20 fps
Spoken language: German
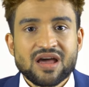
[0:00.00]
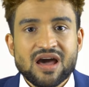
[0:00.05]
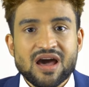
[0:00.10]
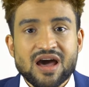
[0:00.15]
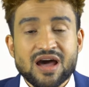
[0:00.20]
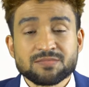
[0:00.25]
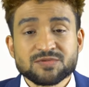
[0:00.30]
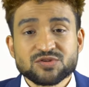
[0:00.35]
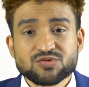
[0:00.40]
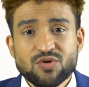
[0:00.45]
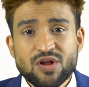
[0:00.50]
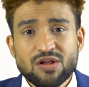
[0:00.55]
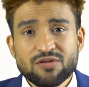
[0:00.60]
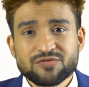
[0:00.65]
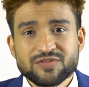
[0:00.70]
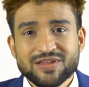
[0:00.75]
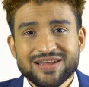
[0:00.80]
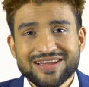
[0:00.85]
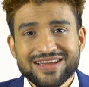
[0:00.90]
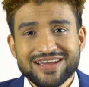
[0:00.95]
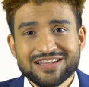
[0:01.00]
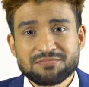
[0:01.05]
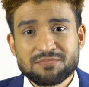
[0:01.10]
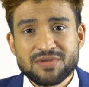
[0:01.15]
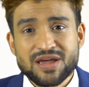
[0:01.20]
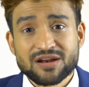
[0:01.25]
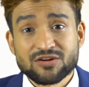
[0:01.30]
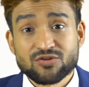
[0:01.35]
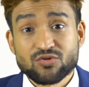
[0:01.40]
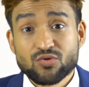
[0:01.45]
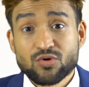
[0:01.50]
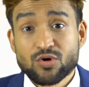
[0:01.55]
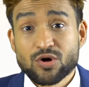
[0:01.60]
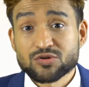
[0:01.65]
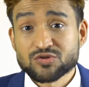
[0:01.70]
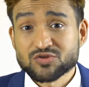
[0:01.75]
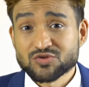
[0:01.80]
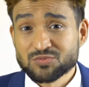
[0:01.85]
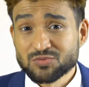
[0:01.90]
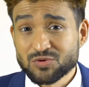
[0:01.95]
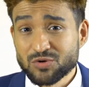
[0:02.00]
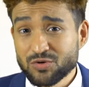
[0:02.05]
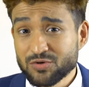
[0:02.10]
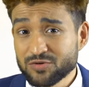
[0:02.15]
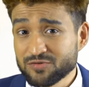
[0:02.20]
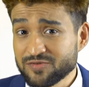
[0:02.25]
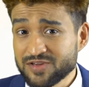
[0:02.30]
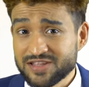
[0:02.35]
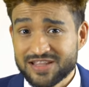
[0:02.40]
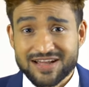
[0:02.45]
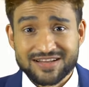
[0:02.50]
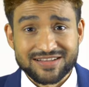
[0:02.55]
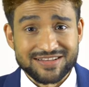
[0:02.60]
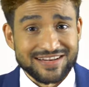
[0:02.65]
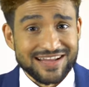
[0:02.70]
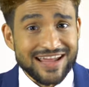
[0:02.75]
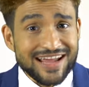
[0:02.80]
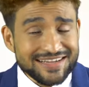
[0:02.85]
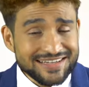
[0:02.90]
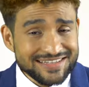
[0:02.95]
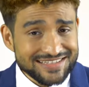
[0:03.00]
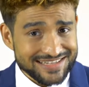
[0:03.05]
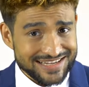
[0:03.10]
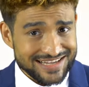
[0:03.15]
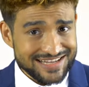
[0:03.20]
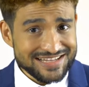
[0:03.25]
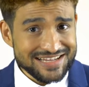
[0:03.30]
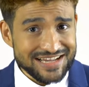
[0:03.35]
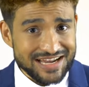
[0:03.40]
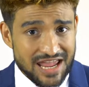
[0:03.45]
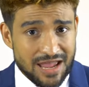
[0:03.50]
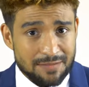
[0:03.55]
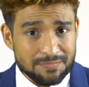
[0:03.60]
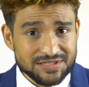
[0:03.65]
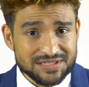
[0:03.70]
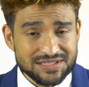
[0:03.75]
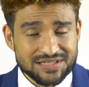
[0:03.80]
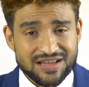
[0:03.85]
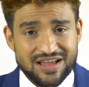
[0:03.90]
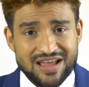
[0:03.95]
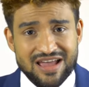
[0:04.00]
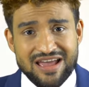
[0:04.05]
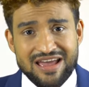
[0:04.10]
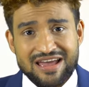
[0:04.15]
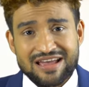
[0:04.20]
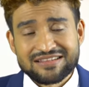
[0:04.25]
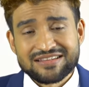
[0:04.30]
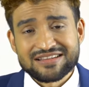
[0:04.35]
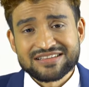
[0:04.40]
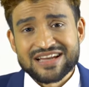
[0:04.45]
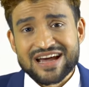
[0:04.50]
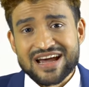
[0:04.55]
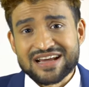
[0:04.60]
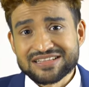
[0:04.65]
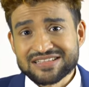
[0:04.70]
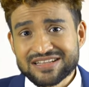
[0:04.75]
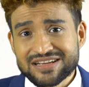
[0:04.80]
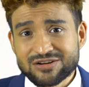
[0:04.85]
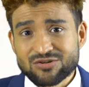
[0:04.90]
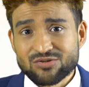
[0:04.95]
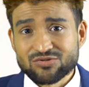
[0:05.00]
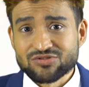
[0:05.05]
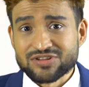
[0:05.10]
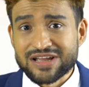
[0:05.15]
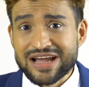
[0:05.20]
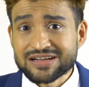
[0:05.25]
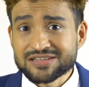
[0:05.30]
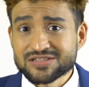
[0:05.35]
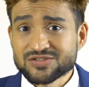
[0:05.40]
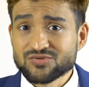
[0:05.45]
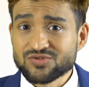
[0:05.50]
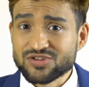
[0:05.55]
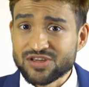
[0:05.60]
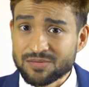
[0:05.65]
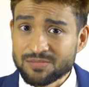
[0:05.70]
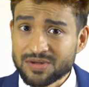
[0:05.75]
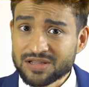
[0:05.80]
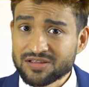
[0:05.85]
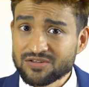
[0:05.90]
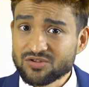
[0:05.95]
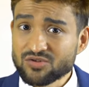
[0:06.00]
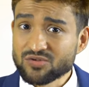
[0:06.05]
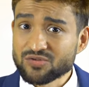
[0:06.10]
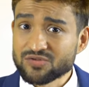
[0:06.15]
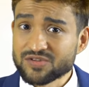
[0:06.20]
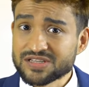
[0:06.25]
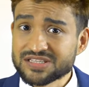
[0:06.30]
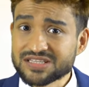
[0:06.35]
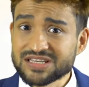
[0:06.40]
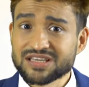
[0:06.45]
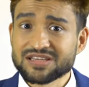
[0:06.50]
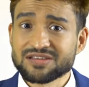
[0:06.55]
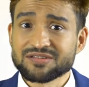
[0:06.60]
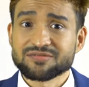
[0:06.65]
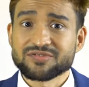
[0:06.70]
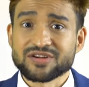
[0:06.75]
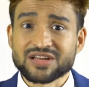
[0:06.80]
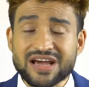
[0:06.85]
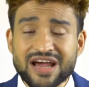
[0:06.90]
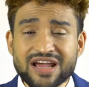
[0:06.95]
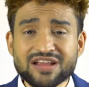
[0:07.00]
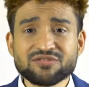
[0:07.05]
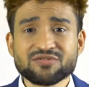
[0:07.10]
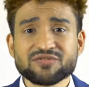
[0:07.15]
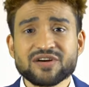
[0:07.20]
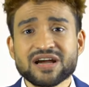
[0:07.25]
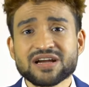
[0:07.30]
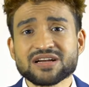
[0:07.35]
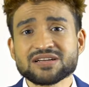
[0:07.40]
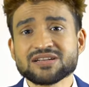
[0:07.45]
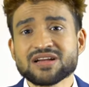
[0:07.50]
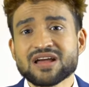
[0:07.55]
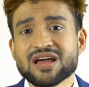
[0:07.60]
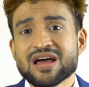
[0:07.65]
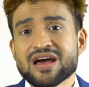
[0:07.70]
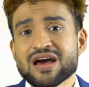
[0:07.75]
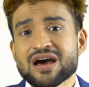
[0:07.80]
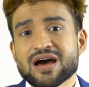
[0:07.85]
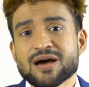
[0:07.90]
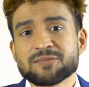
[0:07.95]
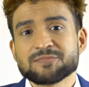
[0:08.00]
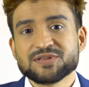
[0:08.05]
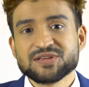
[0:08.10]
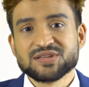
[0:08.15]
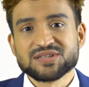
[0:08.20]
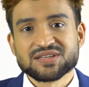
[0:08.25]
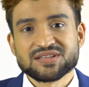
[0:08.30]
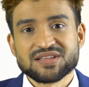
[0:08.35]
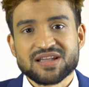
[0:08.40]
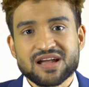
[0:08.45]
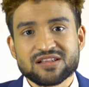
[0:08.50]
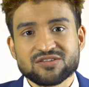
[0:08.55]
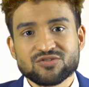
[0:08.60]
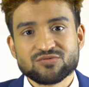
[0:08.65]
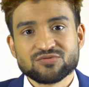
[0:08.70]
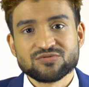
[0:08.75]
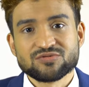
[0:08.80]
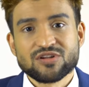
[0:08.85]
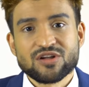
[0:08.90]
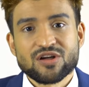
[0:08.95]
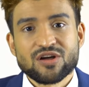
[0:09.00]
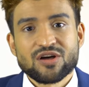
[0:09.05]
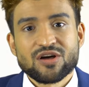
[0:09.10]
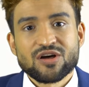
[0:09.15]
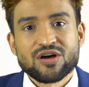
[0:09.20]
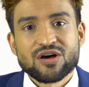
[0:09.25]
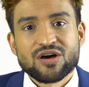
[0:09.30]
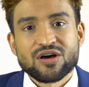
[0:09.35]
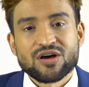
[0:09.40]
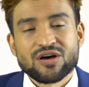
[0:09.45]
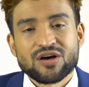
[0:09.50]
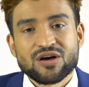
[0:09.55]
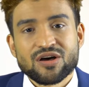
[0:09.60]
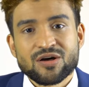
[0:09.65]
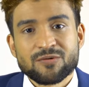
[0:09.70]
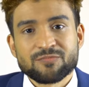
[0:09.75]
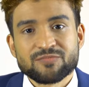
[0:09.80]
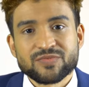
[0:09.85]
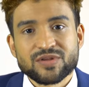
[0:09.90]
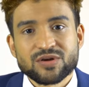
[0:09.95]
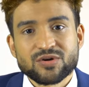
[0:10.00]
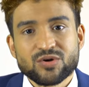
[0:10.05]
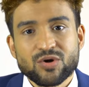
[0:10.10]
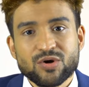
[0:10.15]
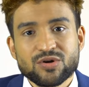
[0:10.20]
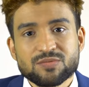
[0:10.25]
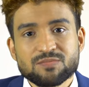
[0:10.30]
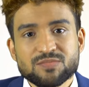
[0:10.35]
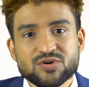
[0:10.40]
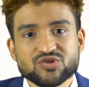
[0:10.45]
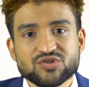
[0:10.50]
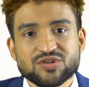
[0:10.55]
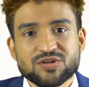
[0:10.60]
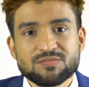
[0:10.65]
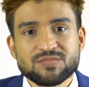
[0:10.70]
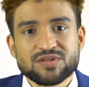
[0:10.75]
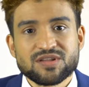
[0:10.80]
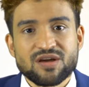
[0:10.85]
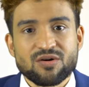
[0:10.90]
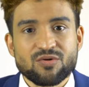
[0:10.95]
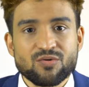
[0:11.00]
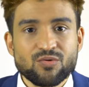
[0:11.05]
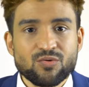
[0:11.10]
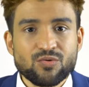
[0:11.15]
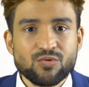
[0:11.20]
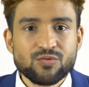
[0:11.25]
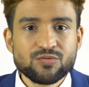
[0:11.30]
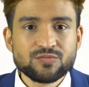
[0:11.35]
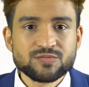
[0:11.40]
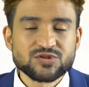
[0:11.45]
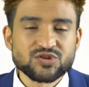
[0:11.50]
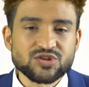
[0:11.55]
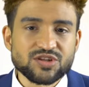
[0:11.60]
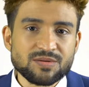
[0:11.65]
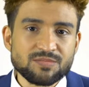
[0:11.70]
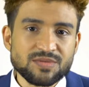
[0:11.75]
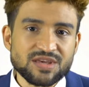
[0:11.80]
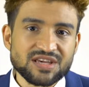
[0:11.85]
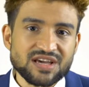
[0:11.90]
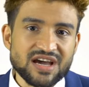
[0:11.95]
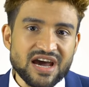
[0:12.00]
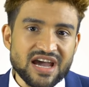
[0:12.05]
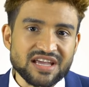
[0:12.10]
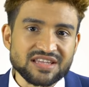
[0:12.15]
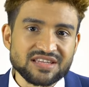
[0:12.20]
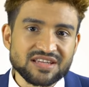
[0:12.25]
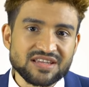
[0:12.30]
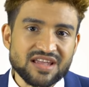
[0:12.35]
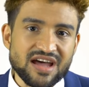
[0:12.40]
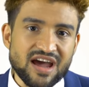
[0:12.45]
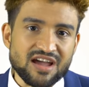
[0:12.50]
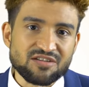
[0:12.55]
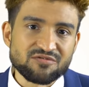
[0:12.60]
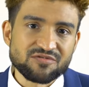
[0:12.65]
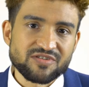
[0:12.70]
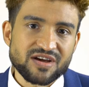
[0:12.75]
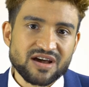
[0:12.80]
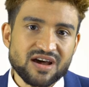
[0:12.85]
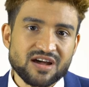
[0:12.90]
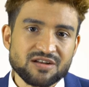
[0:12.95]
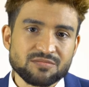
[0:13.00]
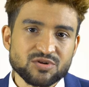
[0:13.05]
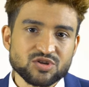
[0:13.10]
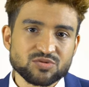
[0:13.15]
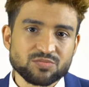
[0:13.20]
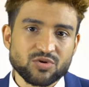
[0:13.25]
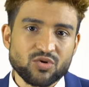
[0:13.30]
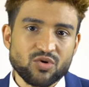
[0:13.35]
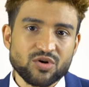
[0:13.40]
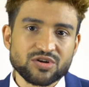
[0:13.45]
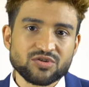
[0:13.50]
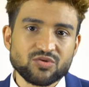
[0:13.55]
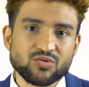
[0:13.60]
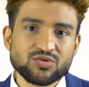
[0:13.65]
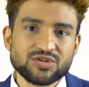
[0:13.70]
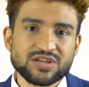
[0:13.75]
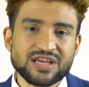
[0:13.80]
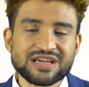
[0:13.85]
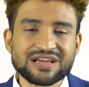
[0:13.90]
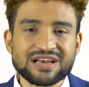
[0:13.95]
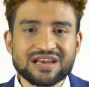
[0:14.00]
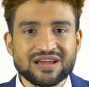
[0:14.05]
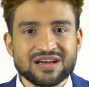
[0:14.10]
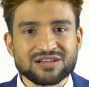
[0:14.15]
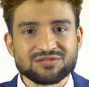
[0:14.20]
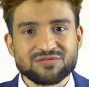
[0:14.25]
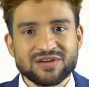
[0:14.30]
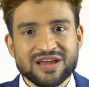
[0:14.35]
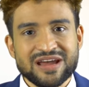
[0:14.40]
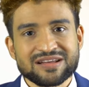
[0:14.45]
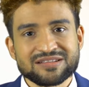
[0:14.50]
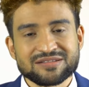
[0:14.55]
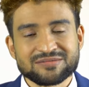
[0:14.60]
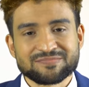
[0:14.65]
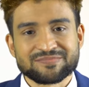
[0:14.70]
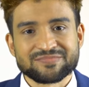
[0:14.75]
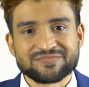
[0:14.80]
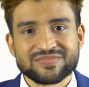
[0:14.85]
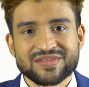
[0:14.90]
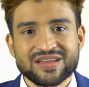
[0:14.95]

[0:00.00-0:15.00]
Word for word: Am 12. geht Merkur zum Glück wieder direkt in Krebs. Das heißt, der Kontakt zu jemandem dürfte sich vereinfachen. Ab diesem Datum ähm, können bestimmte Unstimmigkeiten einfacher besprochen und geklärt werden.